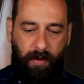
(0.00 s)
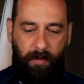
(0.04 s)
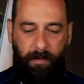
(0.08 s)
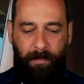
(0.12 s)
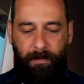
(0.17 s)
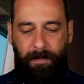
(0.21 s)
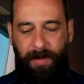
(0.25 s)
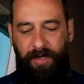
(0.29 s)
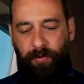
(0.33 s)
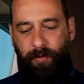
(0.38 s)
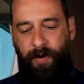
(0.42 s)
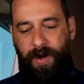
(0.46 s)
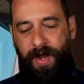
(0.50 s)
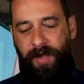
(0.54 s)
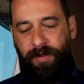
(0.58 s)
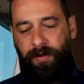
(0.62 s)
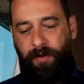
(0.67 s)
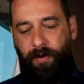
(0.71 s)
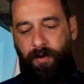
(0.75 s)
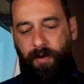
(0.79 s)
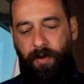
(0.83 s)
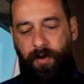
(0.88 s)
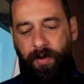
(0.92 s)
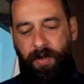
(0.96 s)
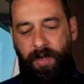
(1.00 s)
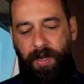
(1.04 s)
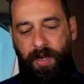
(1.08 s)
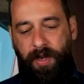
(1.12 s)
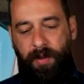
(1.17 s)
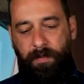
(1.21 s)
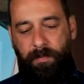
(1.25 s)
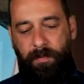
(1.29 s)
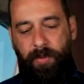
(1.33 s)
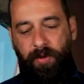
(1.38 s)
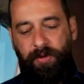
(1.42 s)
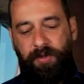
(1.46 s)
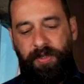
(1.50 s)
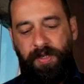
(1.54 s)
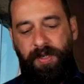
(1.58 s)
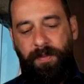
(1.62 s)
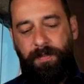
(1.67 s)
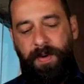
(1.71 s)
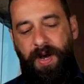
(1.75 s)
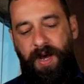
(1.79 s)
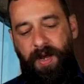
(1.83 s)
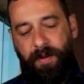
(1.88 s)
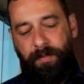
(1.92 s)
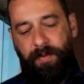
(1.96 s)
maturato in botti di
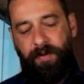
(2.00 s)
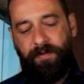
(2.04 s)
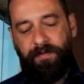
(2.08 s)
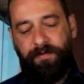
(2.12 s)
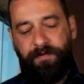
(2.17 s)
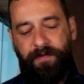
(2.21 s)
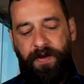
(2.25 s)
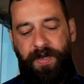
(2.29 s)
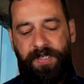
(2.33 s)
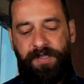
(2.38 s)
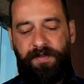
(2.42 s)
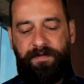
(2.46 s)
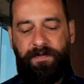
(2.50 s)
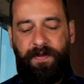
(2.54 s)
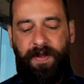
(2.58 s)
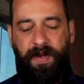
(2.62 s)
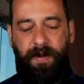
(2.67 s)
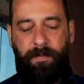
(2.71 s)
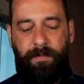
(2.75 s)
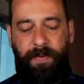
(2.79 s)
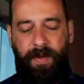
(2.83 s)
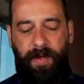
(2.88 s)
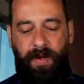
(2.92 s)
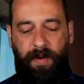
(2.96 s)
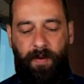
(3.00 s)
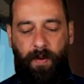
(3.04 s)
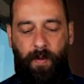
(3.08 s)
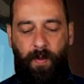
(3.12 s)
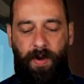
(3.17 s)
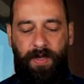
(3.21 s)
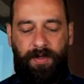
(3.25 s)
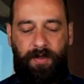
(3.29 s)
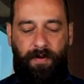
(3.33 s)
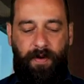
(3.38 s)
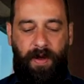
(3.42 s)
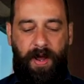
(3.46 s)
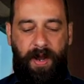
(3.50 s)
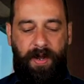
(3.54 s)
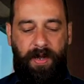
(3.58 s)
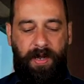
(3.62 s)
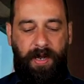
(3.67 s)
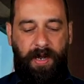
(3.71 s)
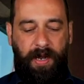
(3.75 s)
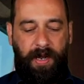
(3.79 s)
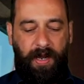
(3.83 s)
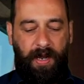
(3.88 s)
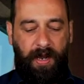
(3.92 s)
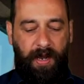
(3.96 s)
bourbon first fill per 4
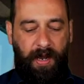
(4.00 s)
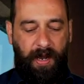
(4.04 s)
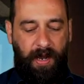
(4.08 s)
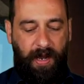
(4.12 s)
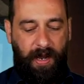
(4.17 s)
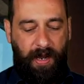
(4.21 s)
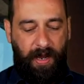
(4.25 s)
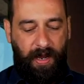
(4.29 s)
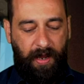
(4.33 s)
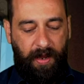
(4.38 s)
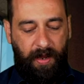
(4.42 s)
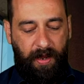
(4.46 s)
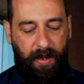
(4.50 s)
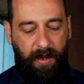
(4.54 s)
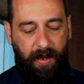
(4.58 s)
anni e